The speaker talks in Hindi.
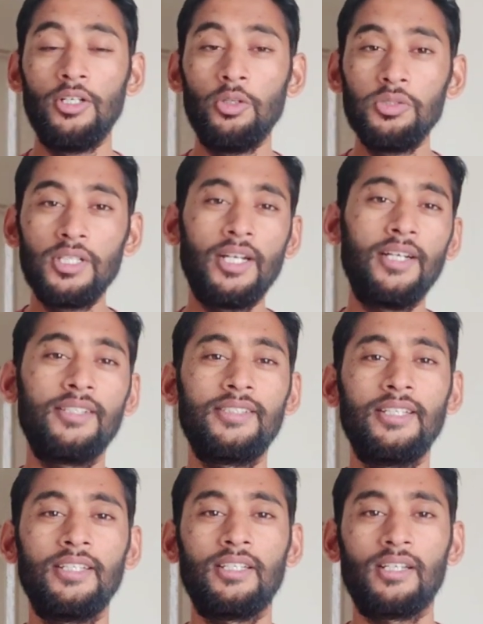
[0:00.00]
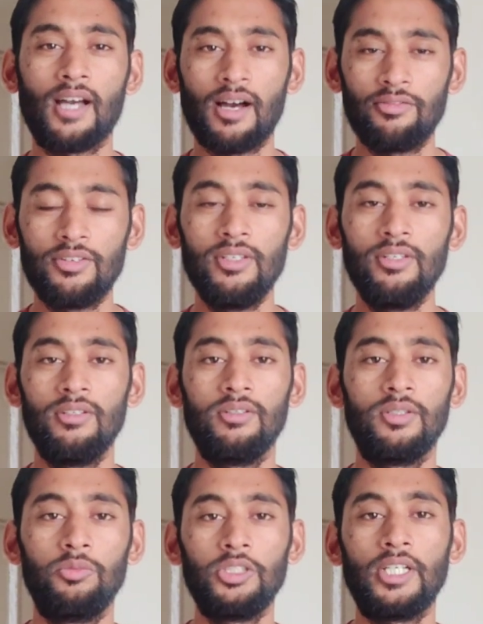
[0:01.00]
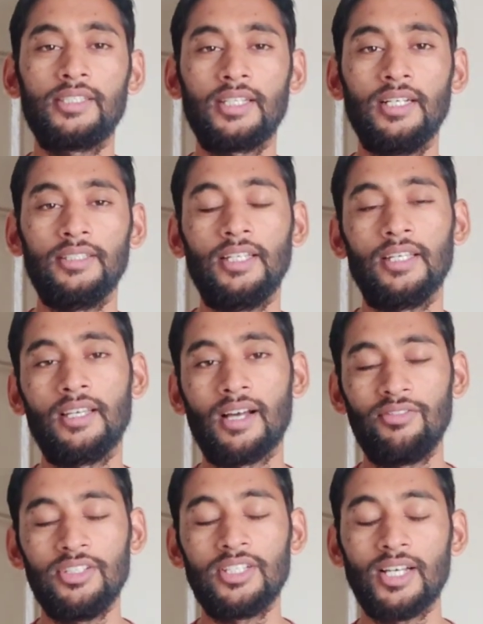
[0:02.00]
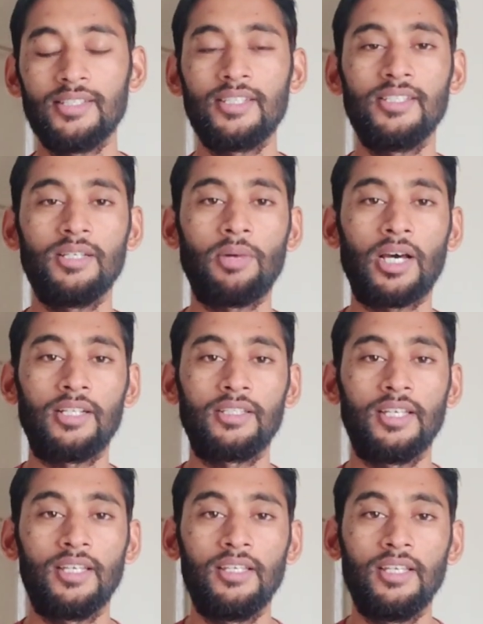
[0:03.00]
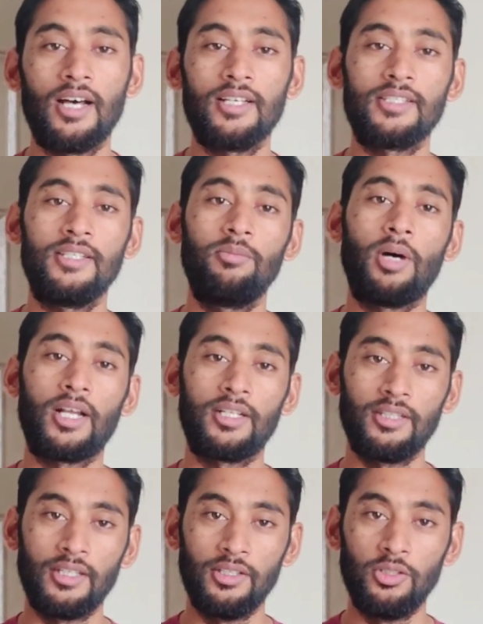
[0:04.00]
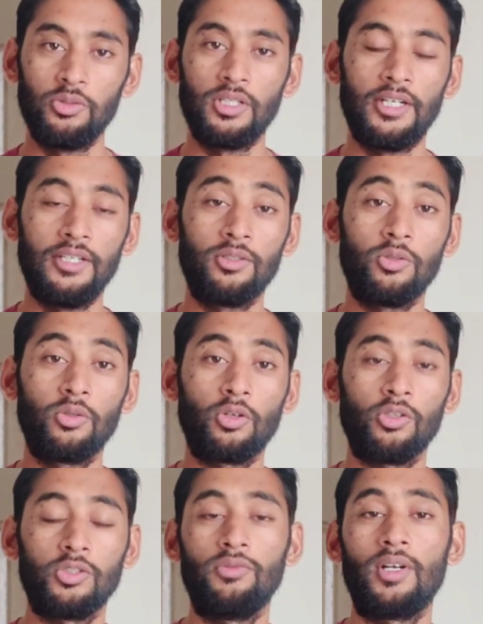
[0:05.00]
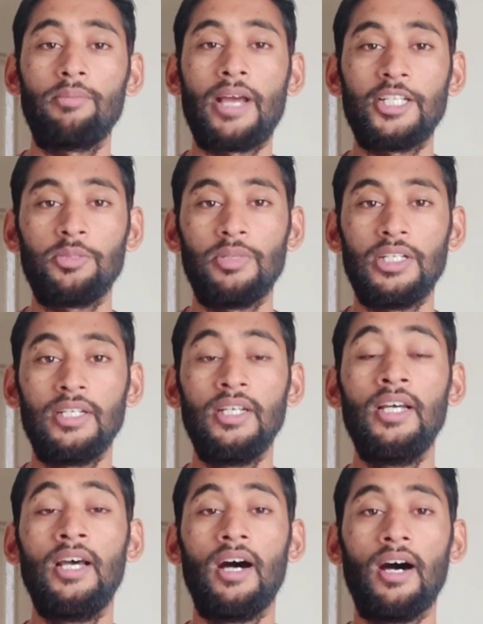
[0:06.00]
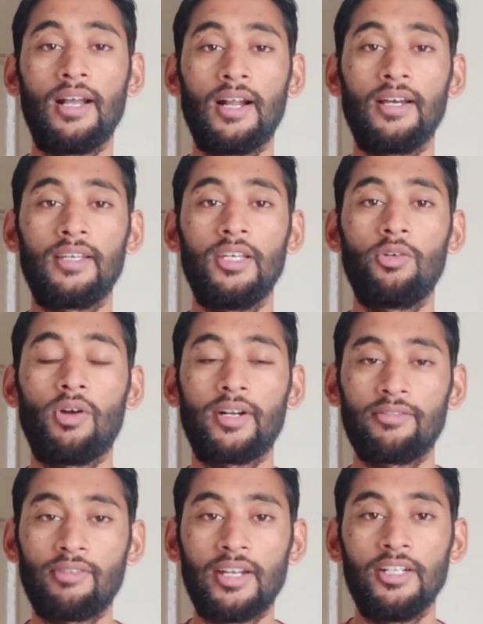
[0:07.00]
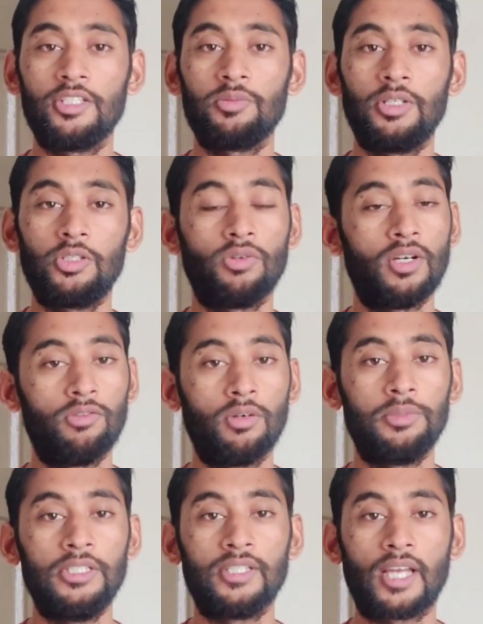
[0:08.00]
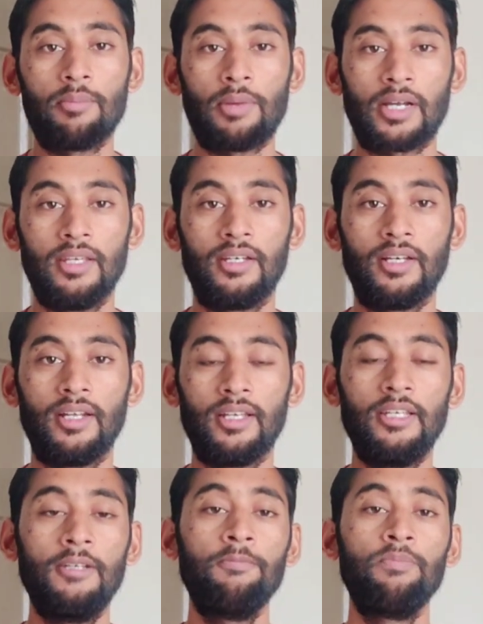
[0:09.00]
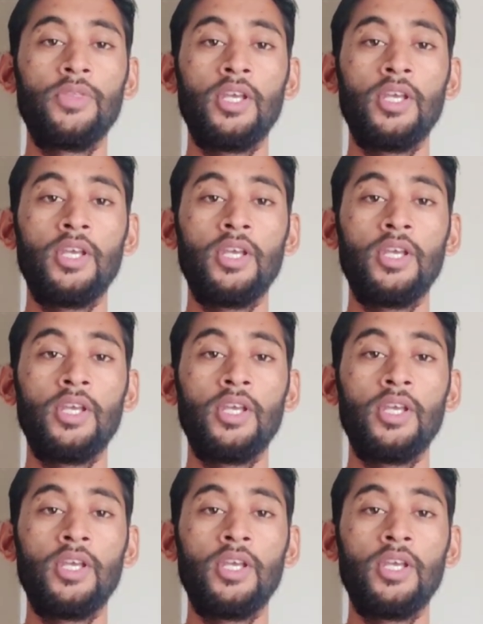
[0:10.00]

न्यूजीलैंड से काफ़ी मुझे ऐसा लगता है कि काफ़ी चांसेस है भारत के कि यहाँ से भारत इन न्यूजीलैंड को क्रॉस ओवर मैच में हरा के क्वार्टर फाइनल्स में जो है वो अपनी जगह पक्की करेगी